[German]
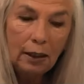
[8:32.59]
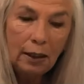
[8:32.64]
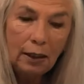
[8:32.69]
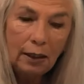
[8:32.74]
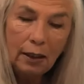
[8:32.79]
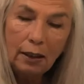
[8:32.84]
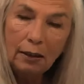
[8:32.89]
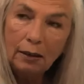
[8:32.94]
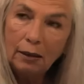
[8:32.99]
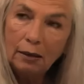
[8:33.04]
äh,
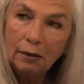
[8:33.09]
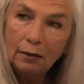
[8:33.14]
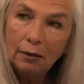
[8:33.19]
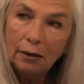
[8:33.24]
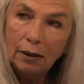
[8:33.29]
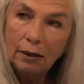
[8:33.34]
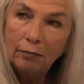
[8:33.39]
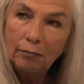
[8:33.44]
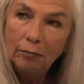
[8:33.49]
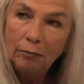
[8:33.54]

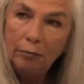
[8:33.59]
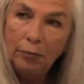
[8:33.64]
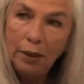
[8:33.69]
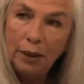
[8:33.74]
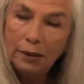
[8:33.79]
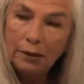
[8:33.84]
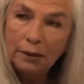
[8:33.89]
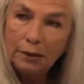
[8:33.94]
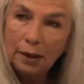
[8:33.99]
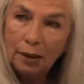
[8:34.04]
einer
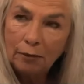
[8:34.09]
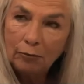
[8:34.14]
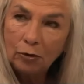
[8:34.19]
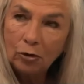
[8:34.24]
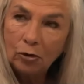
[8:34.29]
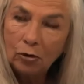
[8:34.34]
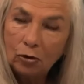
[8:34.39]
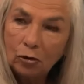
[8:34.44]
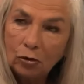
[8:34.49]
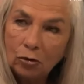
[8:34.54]
mindestens
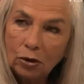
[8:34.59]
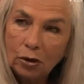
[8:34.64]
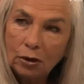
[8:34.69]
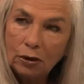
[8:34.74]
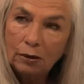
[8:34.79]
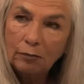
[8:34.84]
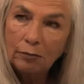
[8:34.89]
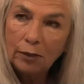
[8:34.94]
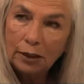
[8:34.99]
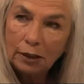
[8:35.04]
ebenso
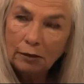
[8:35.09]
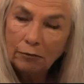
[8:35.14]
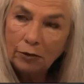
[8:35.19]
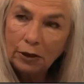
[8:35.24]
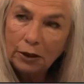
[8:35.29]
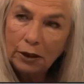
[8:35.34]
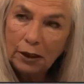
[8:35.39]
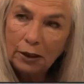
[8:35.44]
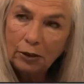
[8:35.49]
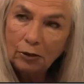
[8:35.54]
großen
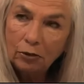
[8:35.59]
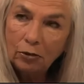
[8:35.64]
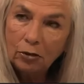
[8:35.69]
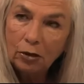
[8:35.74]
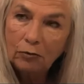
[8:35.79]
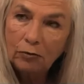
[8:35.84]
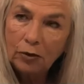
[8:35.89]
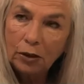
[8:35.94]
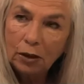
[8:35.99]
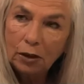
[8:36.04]

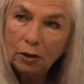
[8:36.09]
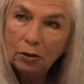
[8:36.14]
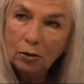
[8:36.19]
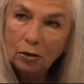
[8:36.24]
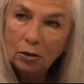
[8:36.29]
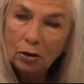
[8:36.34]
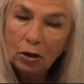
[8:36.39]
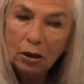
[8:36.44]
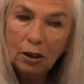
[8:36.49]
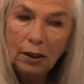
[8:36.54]

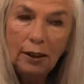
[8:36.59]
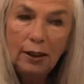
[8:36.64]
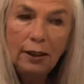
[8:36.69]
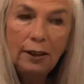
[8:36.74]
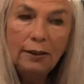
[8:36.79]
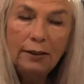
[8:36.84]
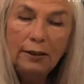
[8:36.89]
Massenvernichtungswirkung,